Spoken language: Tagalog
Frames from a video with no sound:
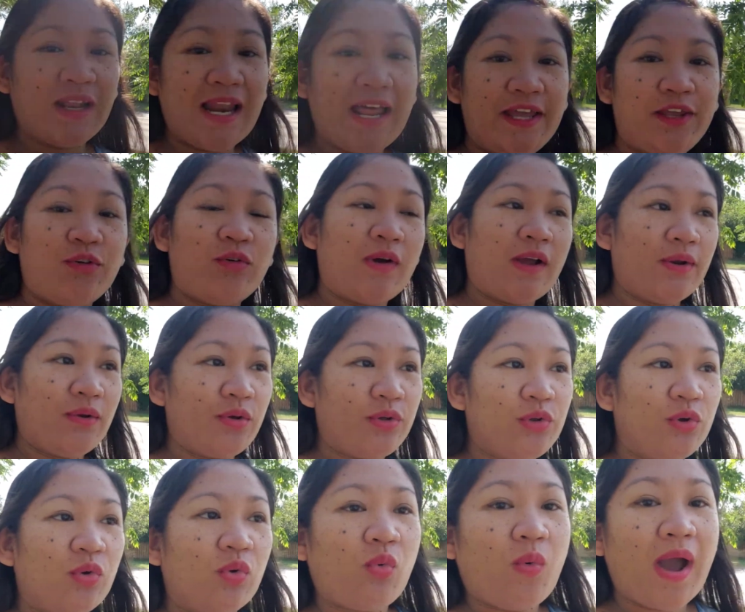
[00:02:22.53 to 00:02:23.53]
nila yung ano
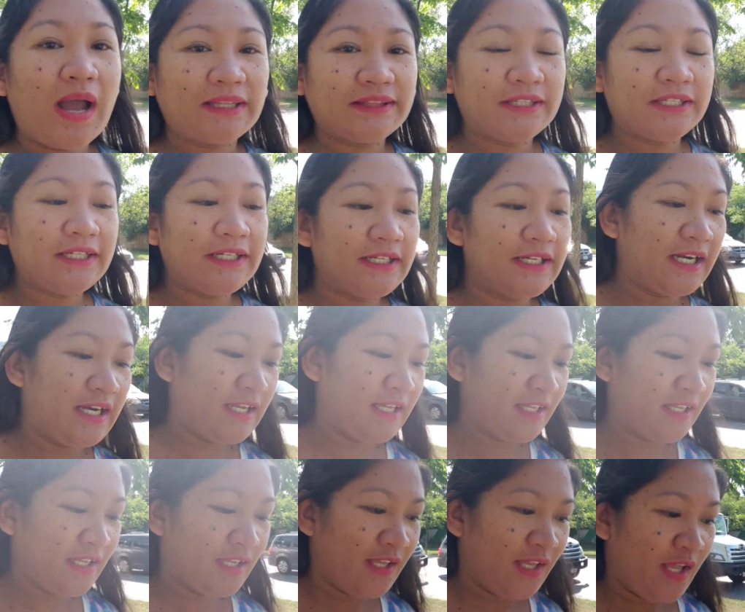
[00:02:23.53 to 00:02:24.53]
yung water
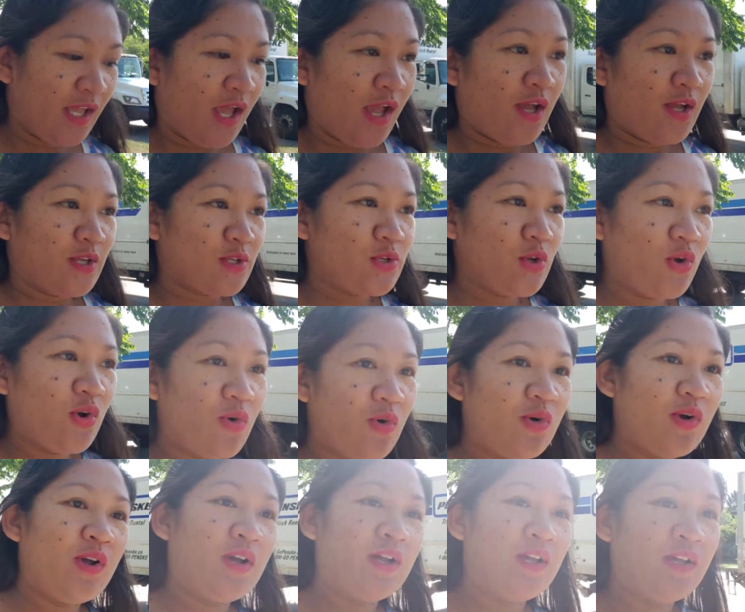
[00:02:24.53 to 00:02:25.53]

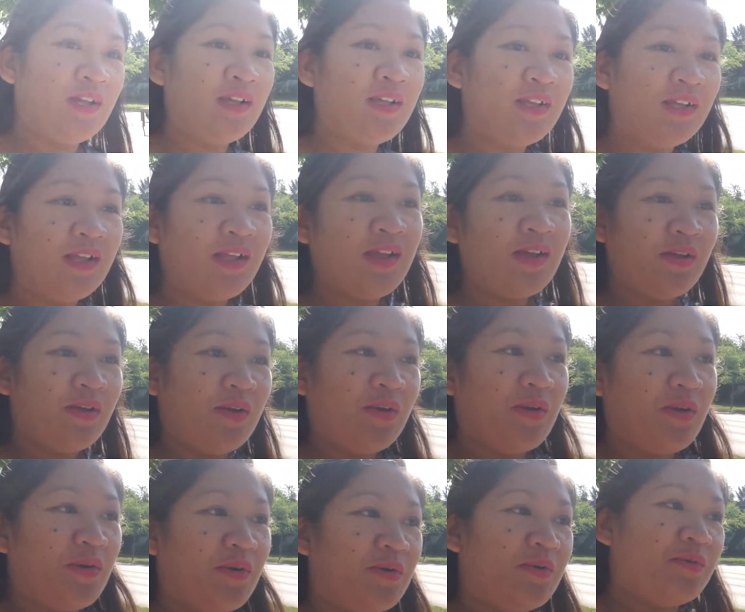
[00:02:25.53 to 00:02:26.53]
so
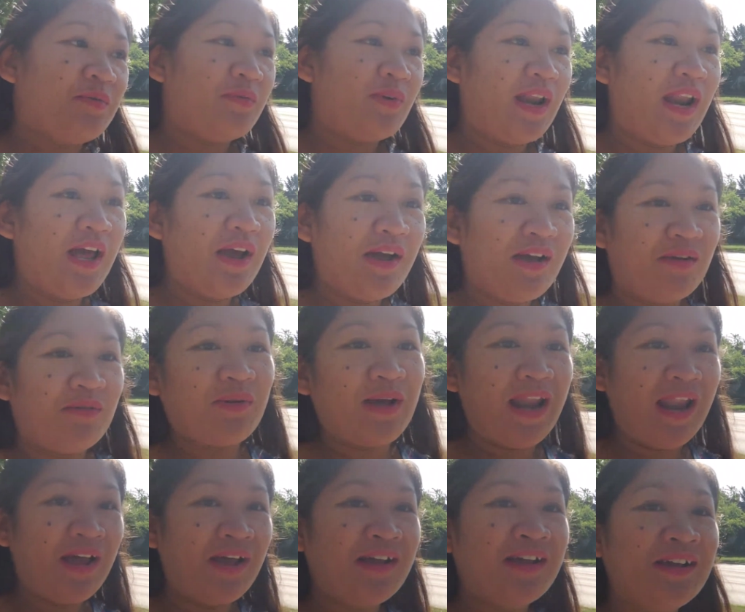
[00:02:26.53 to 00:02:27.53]
wala,
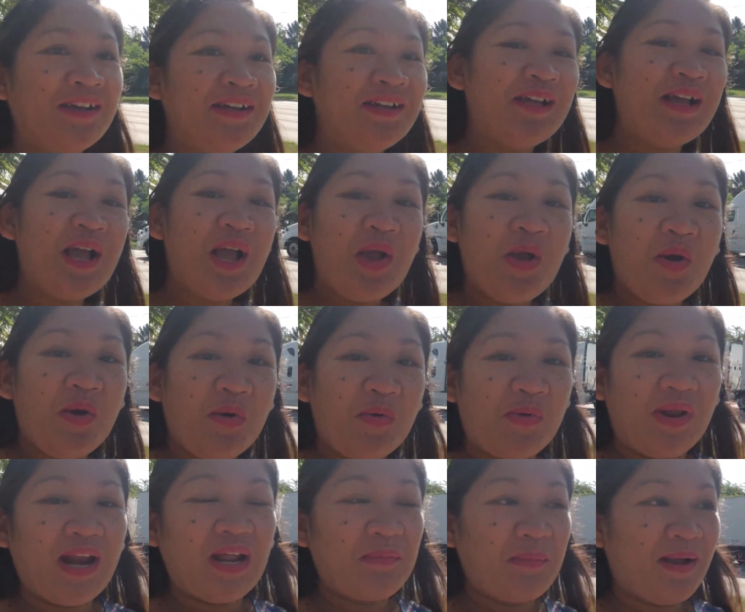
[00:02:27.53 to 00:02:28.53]
wala,
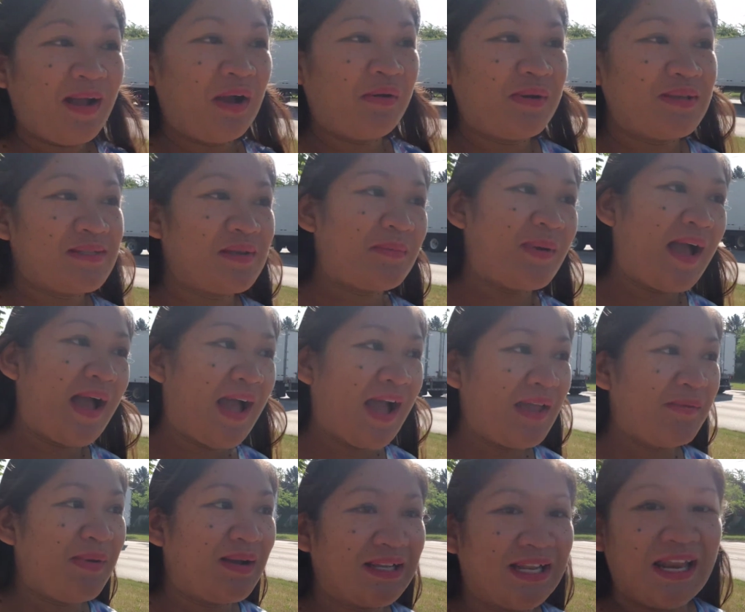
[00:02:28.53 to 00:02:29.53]
walang magawa sa
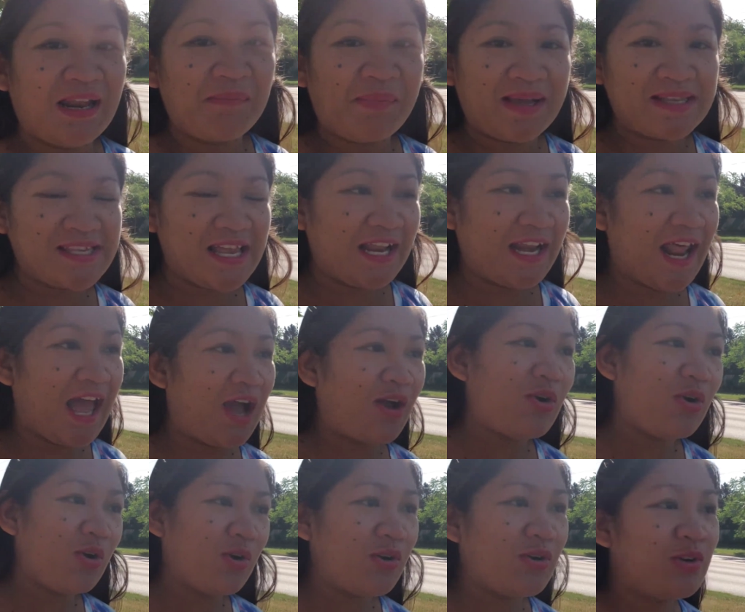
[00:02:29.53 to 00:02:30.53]
bahay. Maglalabas sana
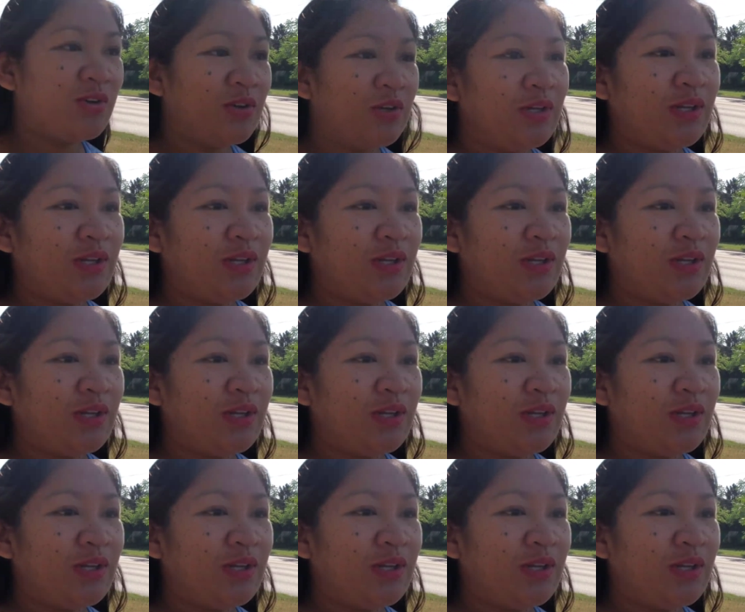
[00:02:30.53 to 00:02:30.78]
ako.